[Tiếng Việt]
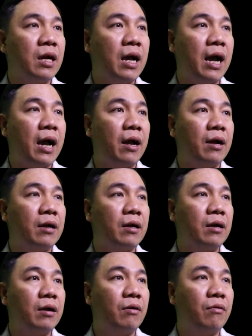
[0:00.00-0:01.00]
à,
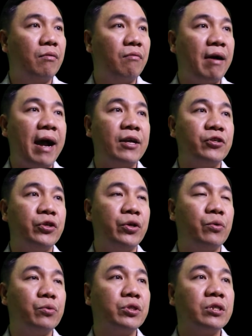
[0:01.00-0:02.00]
và
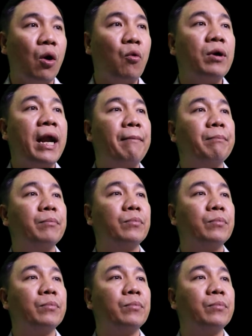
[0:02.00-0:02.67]
chịu 6 năm